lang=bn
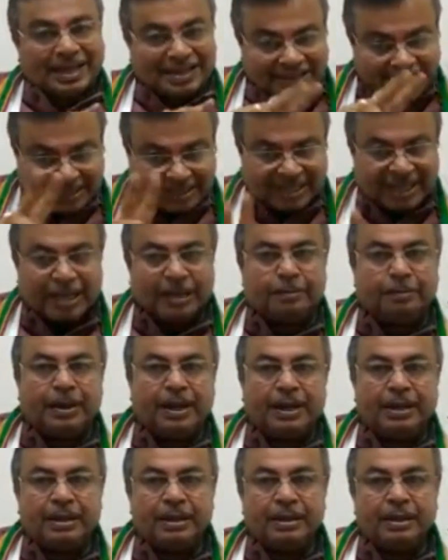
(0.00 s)
একসাথে
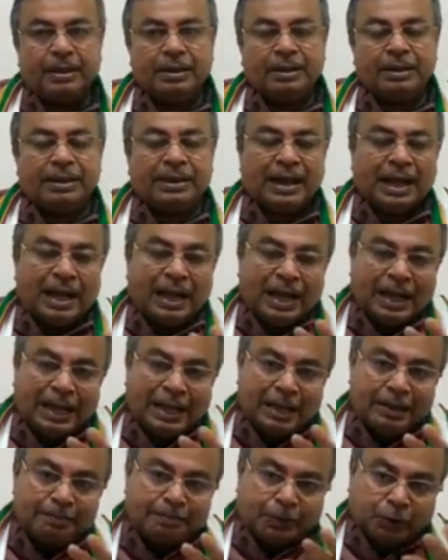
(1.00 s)
আনবে না
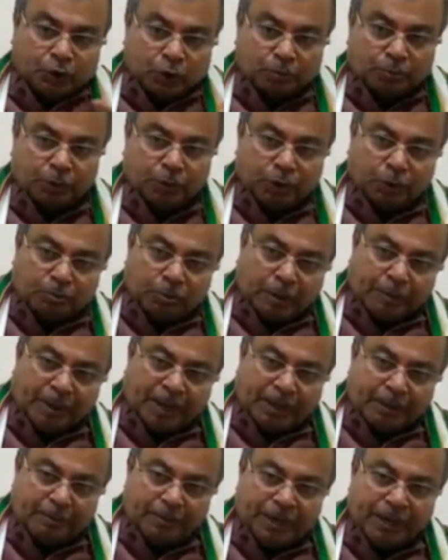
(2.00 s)
পৃথক
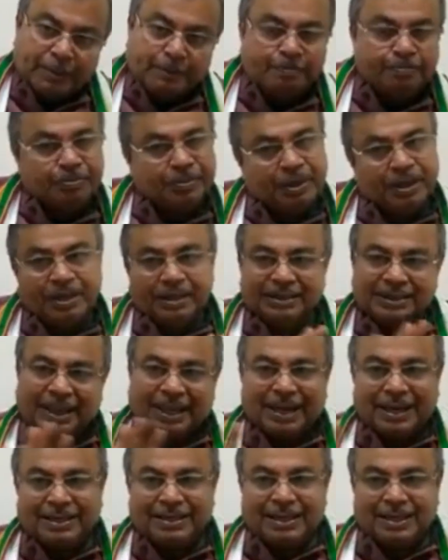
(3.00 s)
পৃথকভাবে আনবে
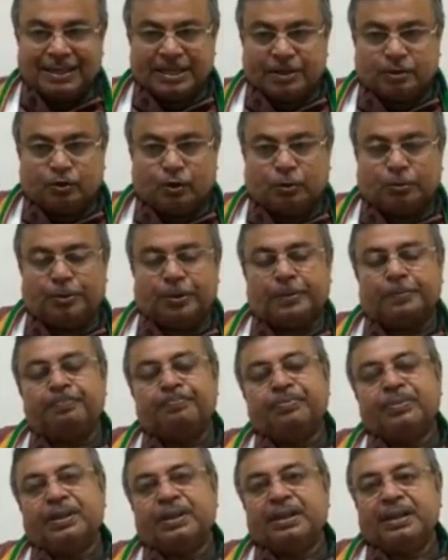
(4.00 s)
তারা এটা ঠিক করবে
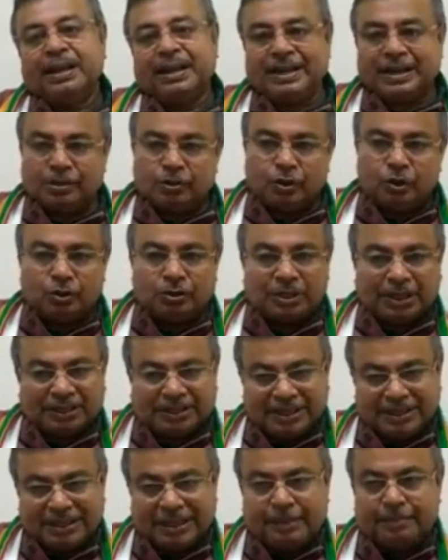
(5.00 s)
এটার জন্য
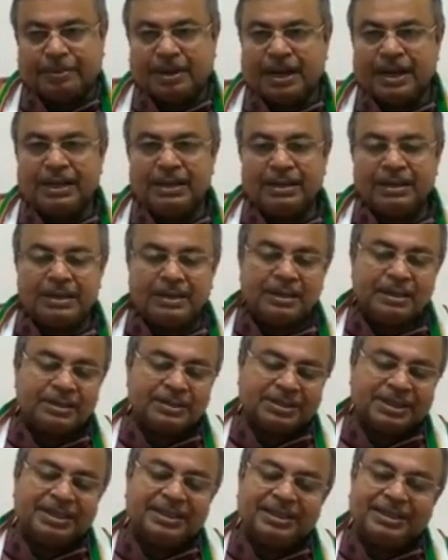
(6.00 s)
তাদেরকে আমরা
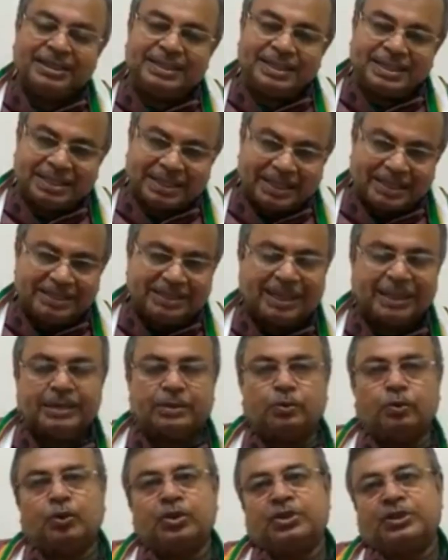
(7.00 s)
সেই নির্দেশিকা
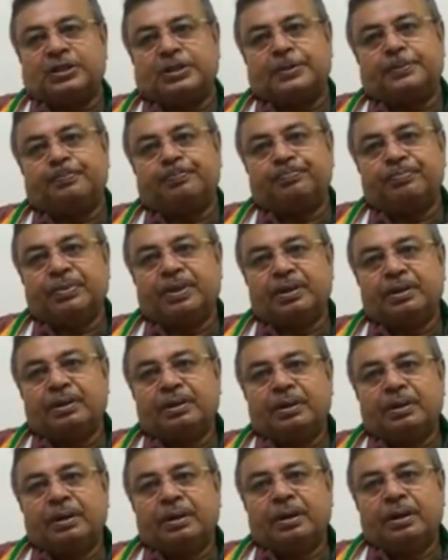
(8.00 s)
জারি করেছি
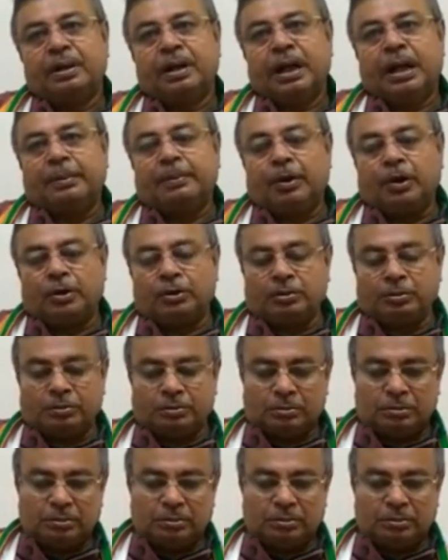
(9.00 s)
এবং